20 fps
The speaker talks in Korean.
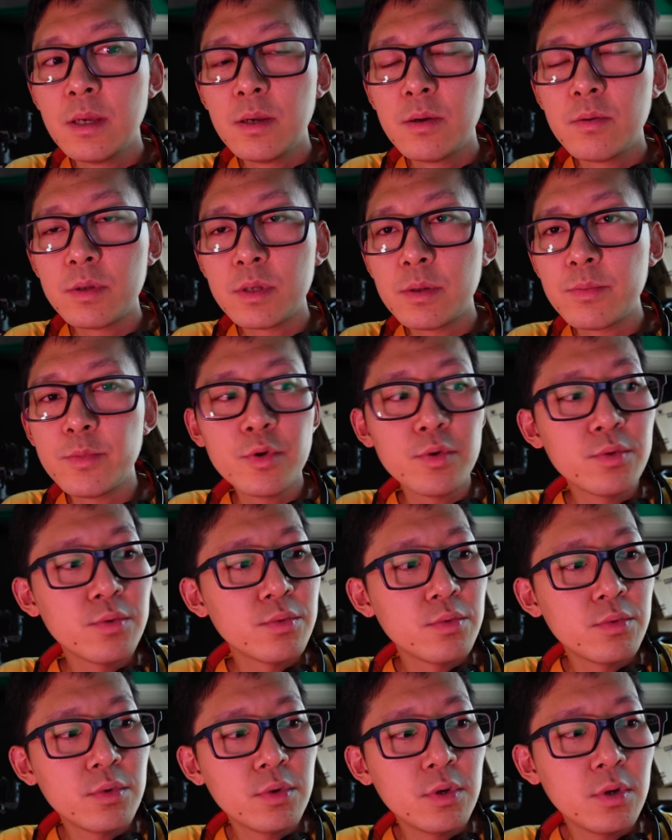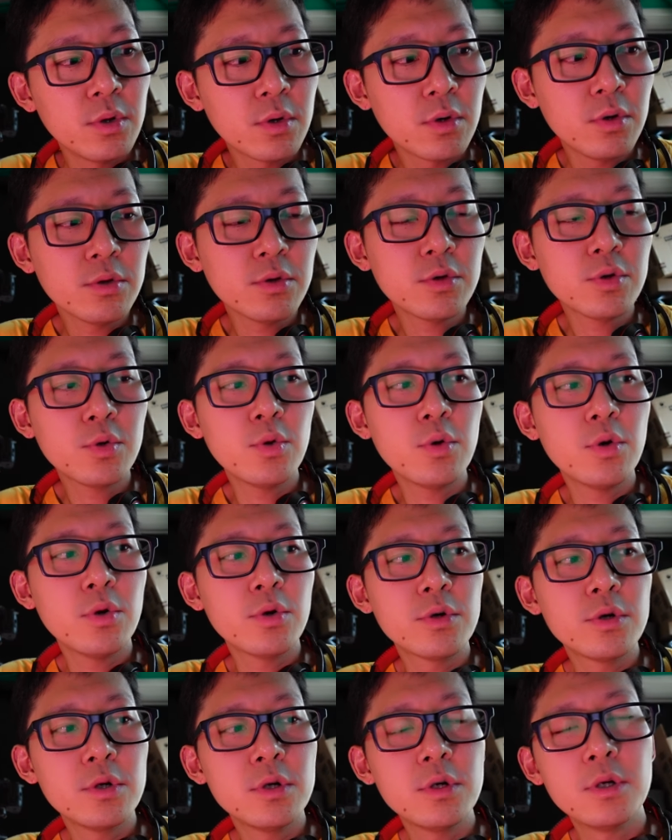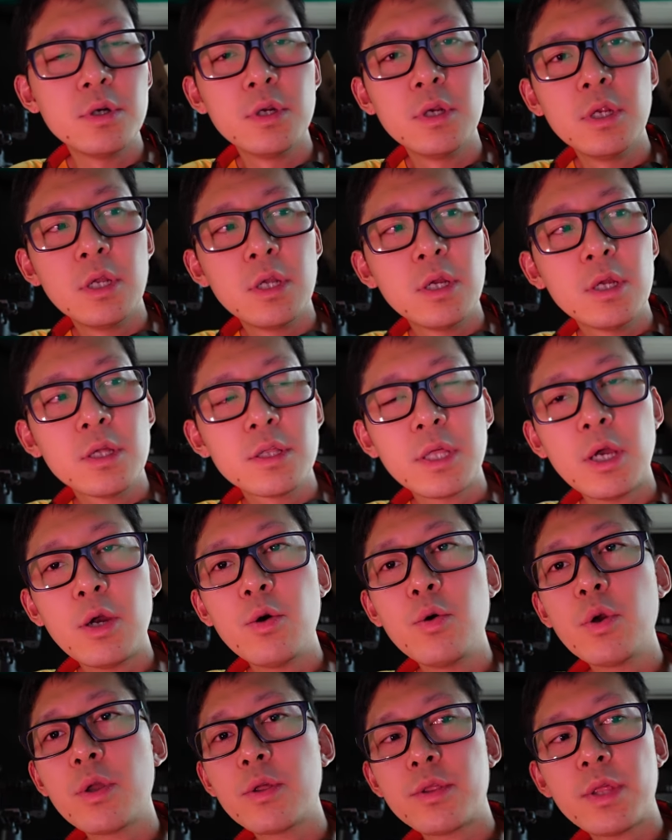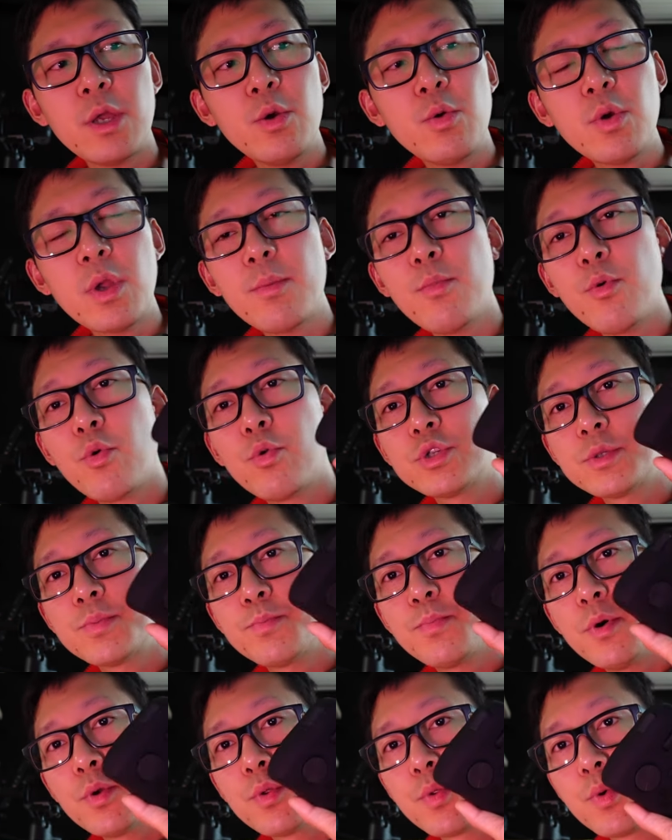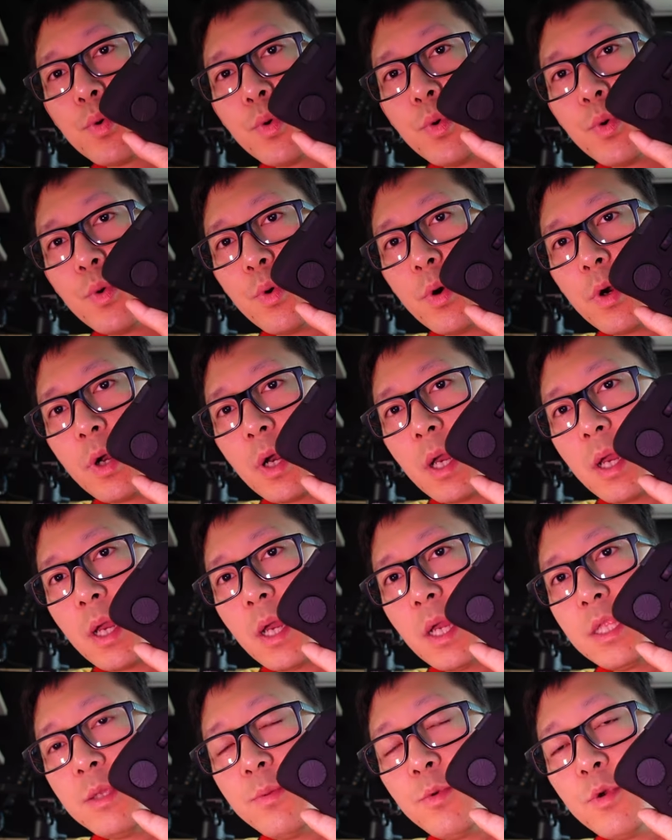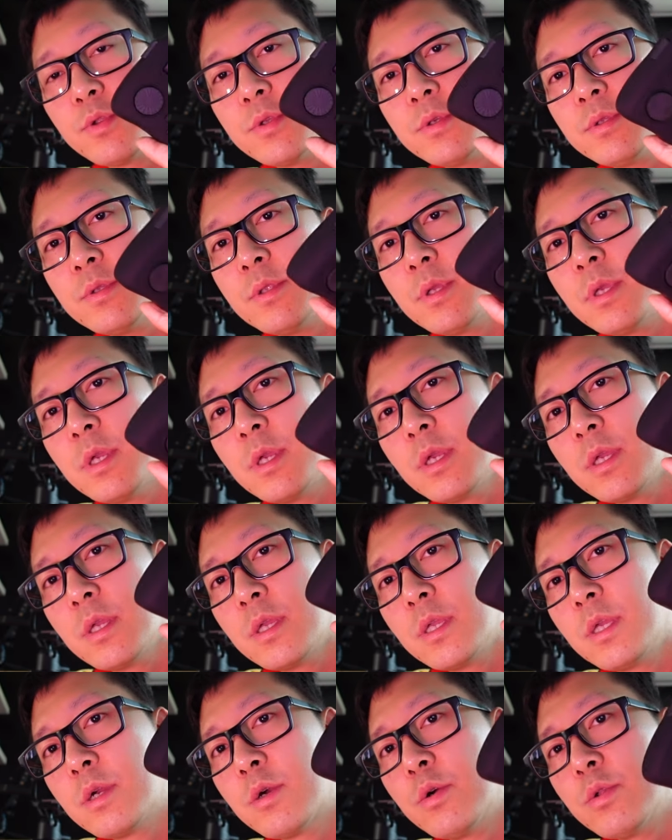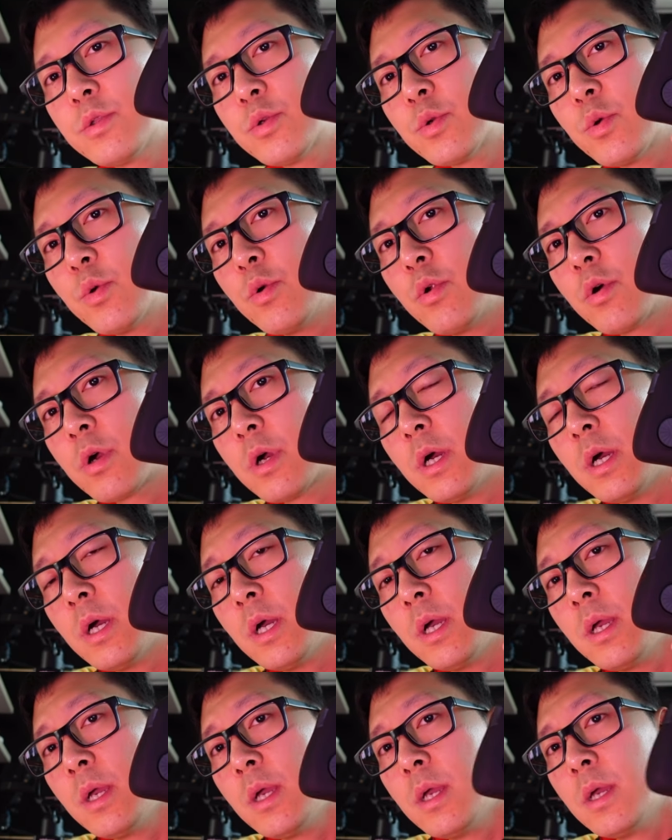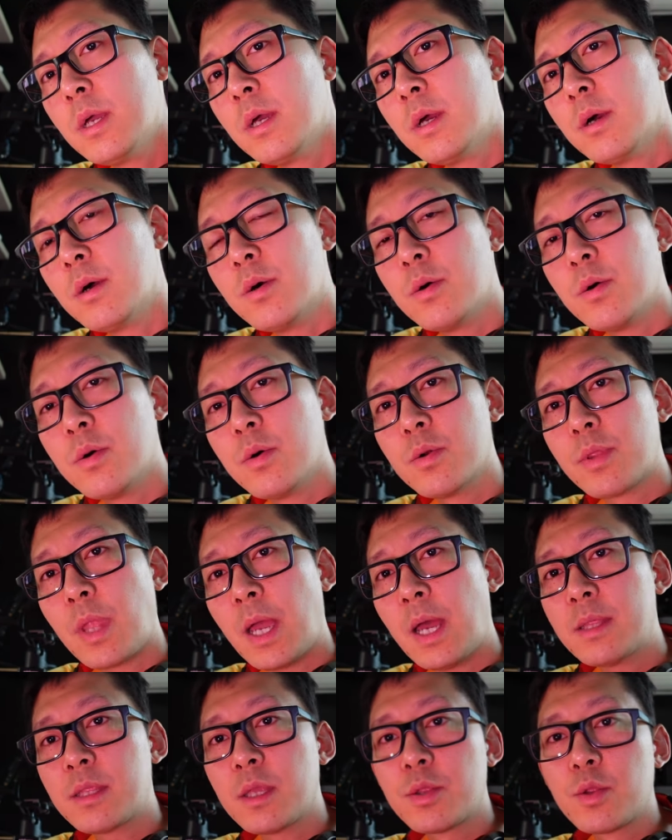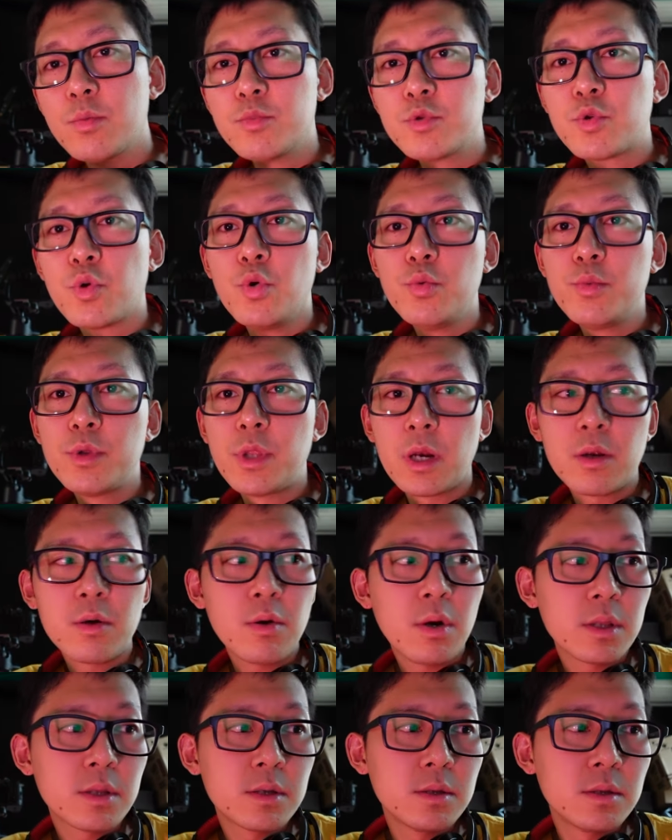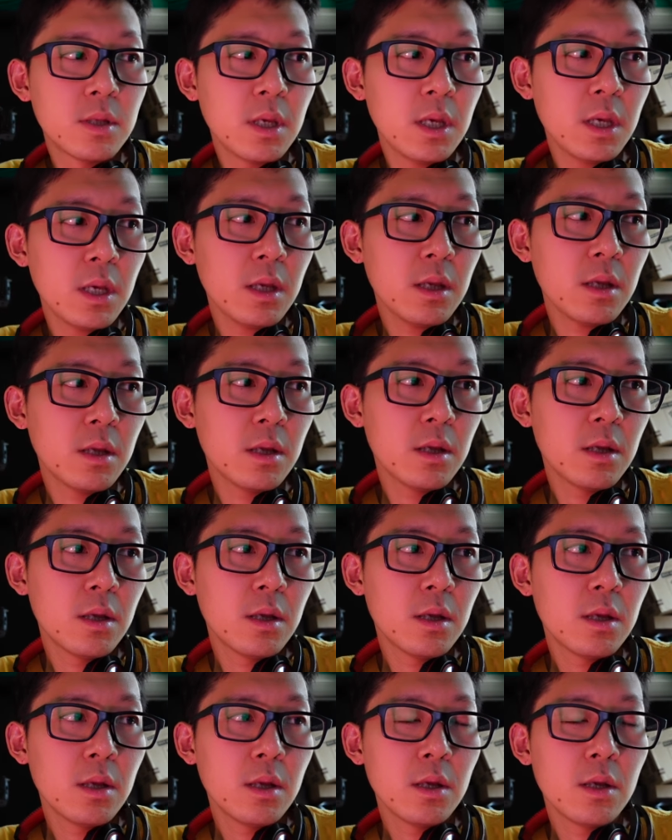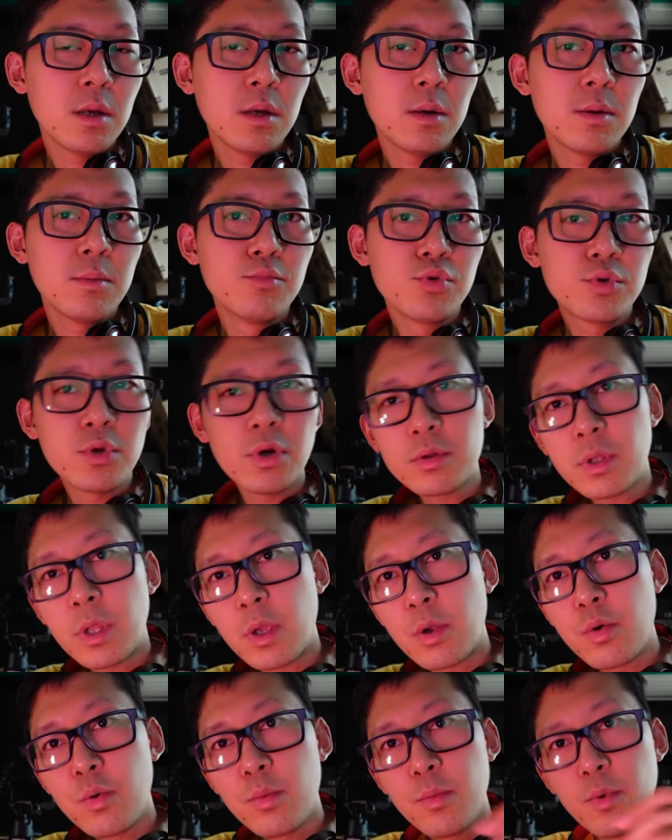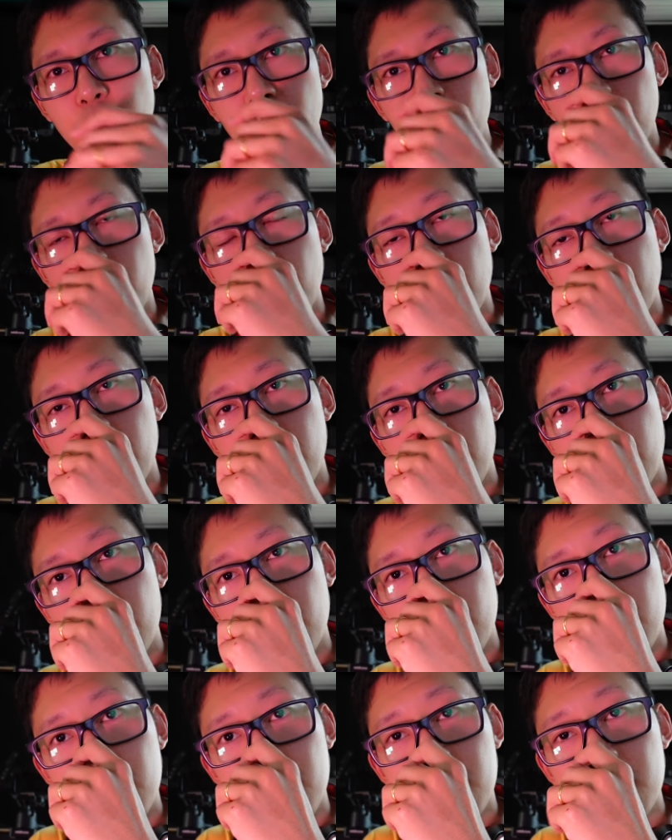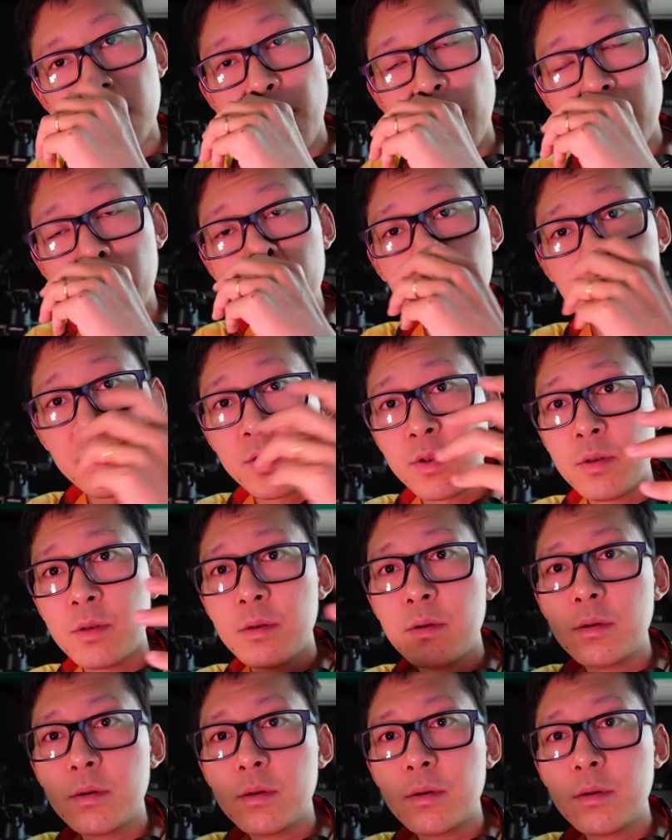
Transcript: 왜냐면 이런 컨트롤러를 사용, 해보고 싶어도 아니면은 이 컨트롤러가 어, 나한테 너무 도움이 될 것 같은데 무턱대고 뭐 금액을